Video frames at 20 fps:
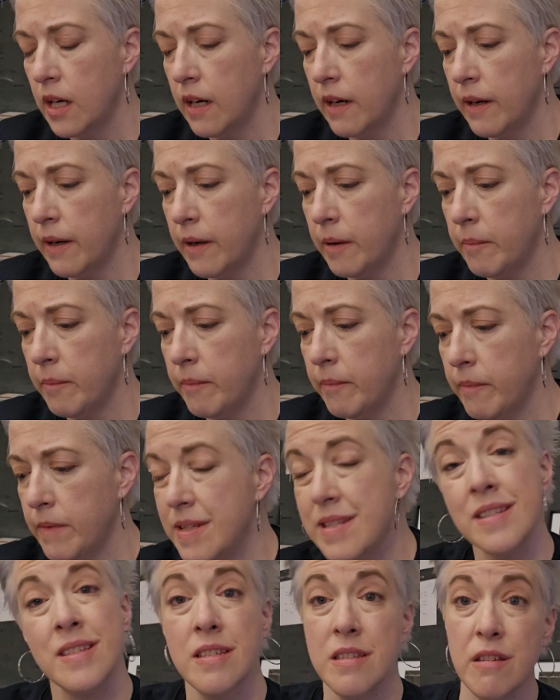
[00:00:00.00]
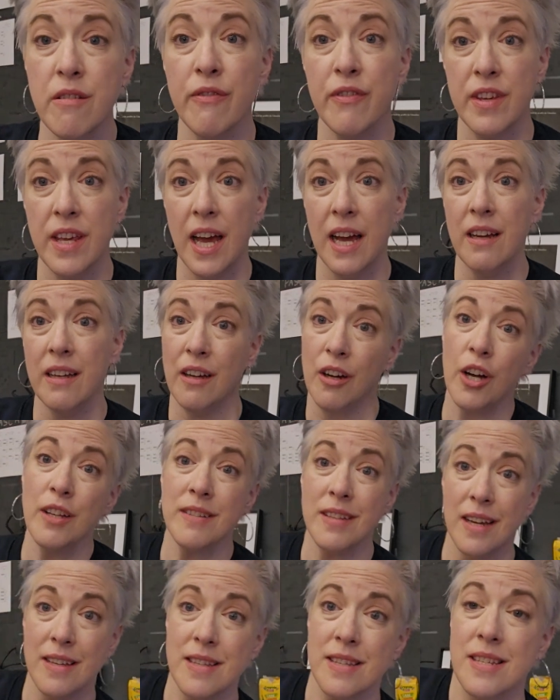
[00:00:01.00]
euh, signifiant,
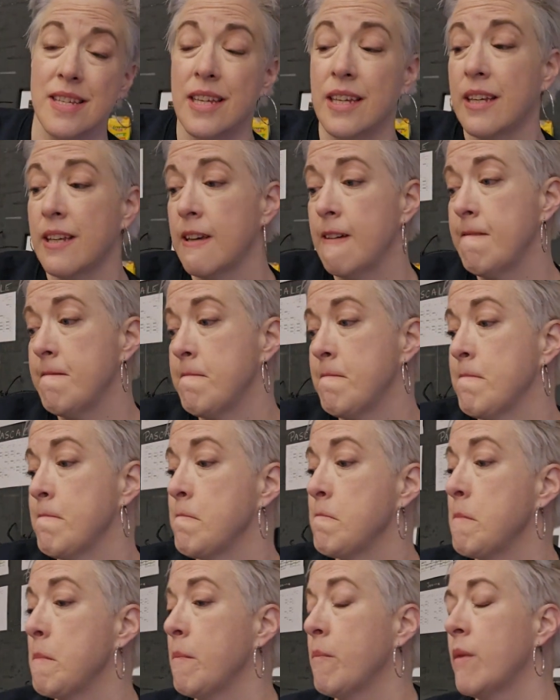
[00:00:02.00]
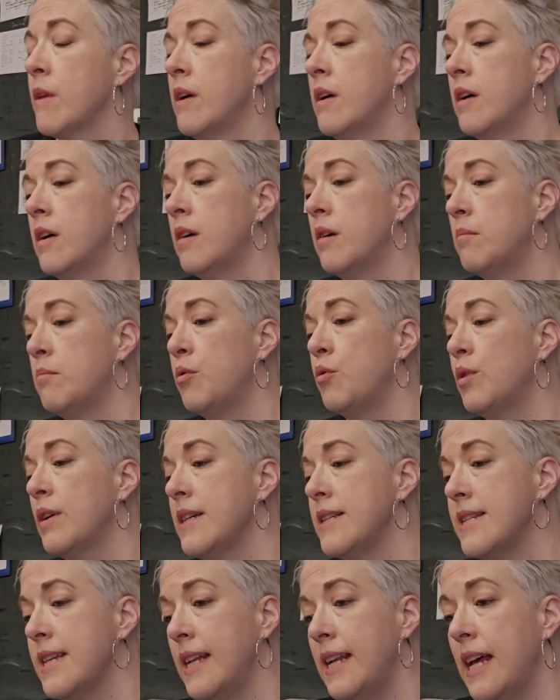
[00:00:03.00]
authentique pour
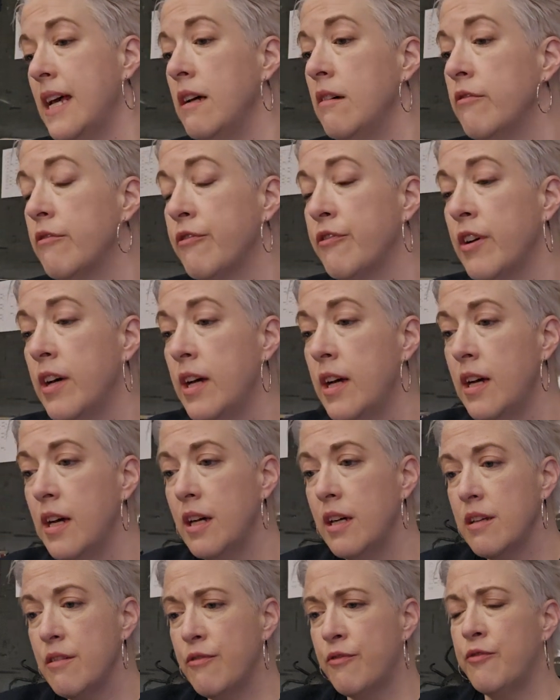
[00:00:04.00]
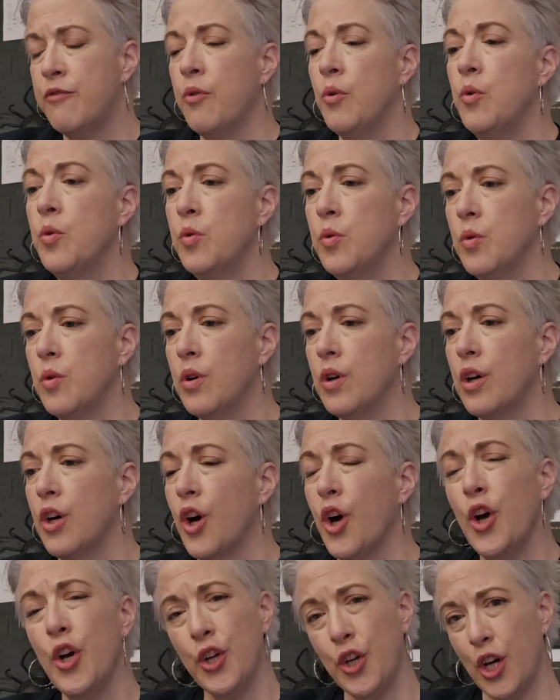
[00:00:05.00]
les élèves, il faut
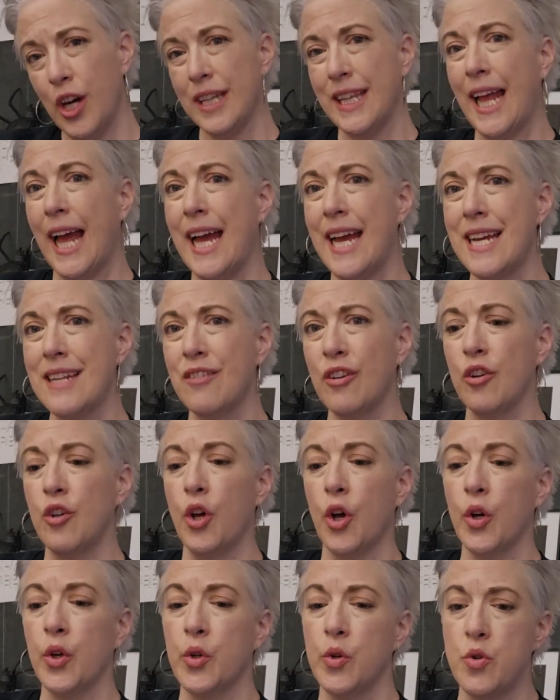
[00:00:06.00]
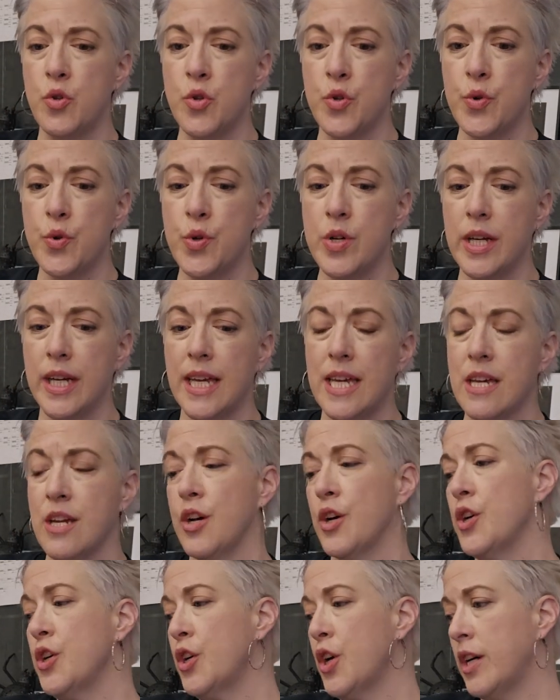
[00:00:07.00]
reconnaître leur culture et
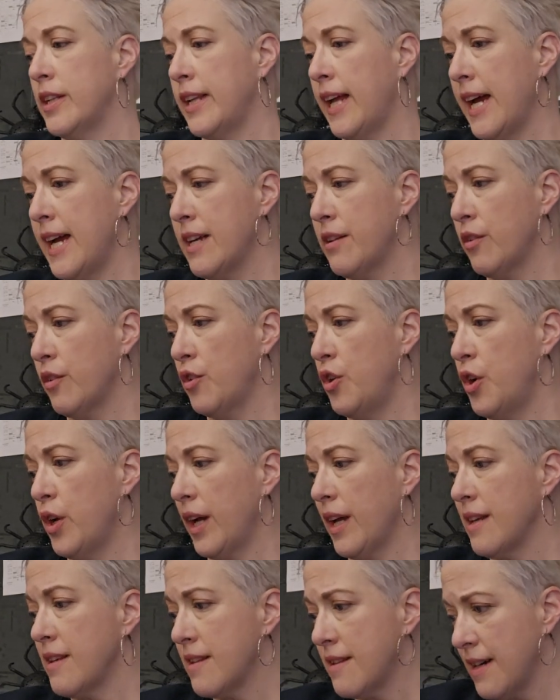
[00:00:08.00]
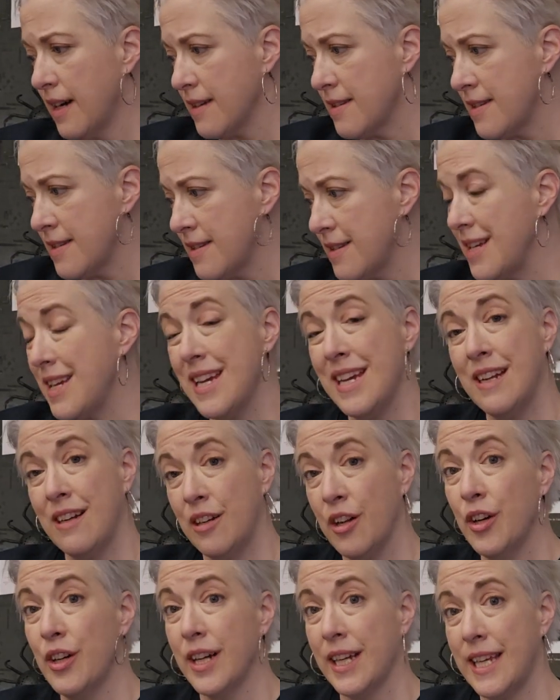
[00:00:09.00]
reconnaître leur identité et
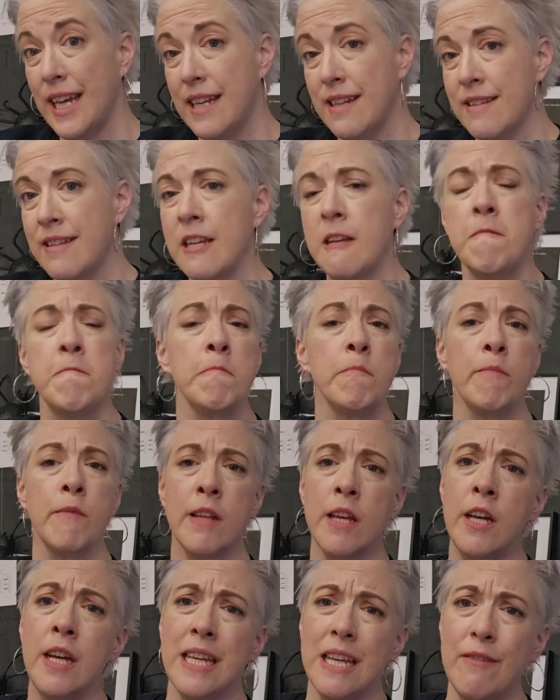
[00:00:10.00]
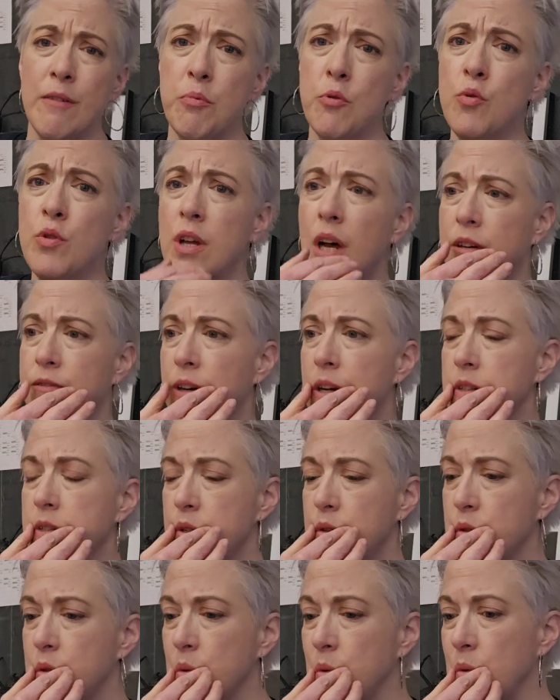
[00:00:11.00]
leur réalité. Il y avait beaucoup
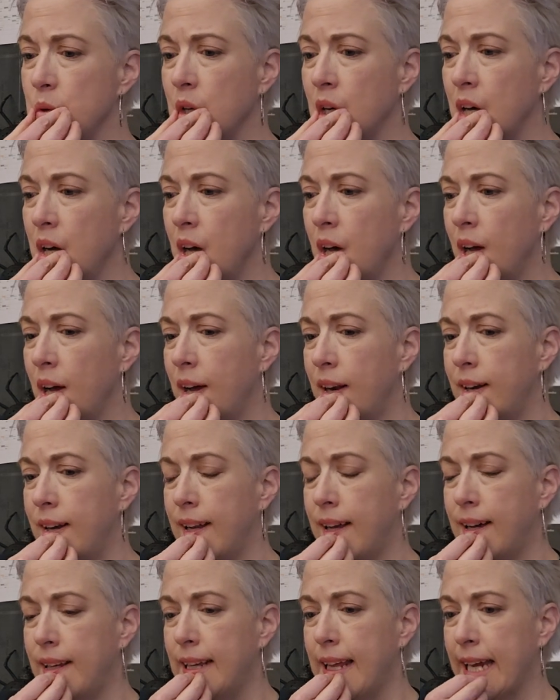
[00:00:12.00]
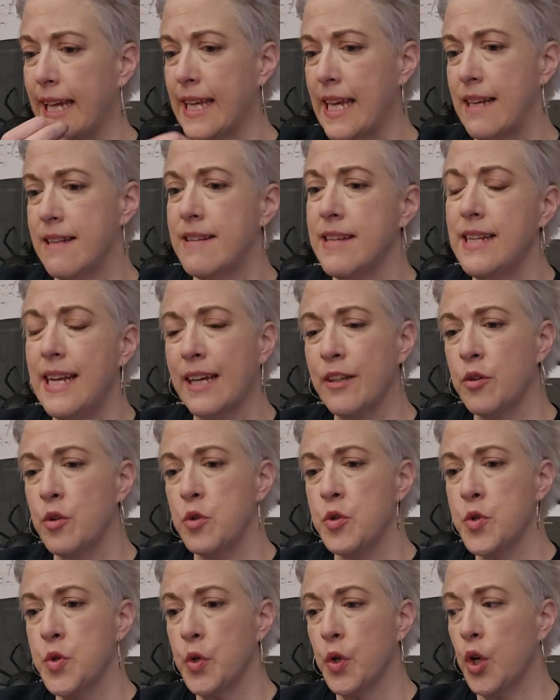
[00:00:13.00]
d'emphase sur la, réalité et la
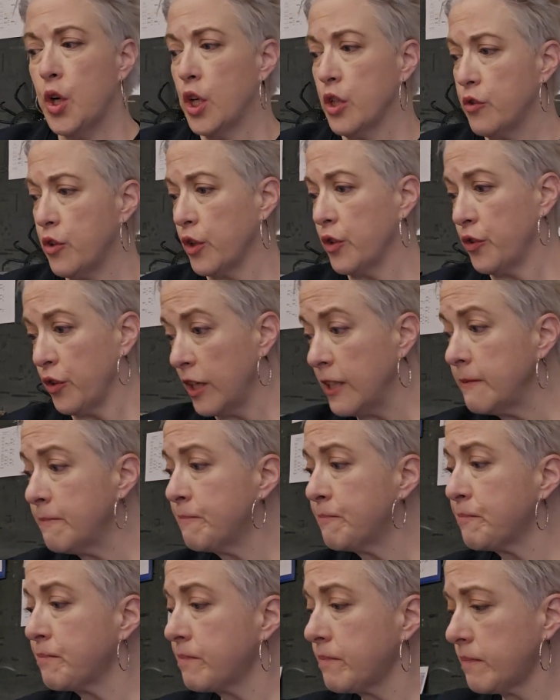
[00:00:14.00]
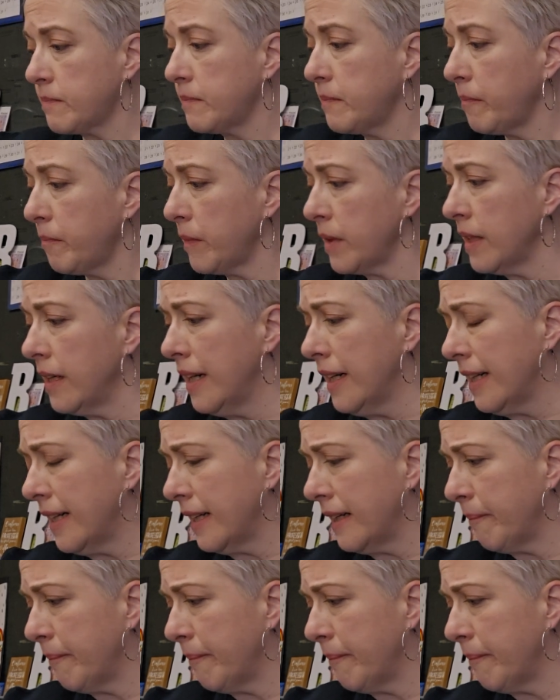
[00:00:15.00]
culture autochtone. Euh,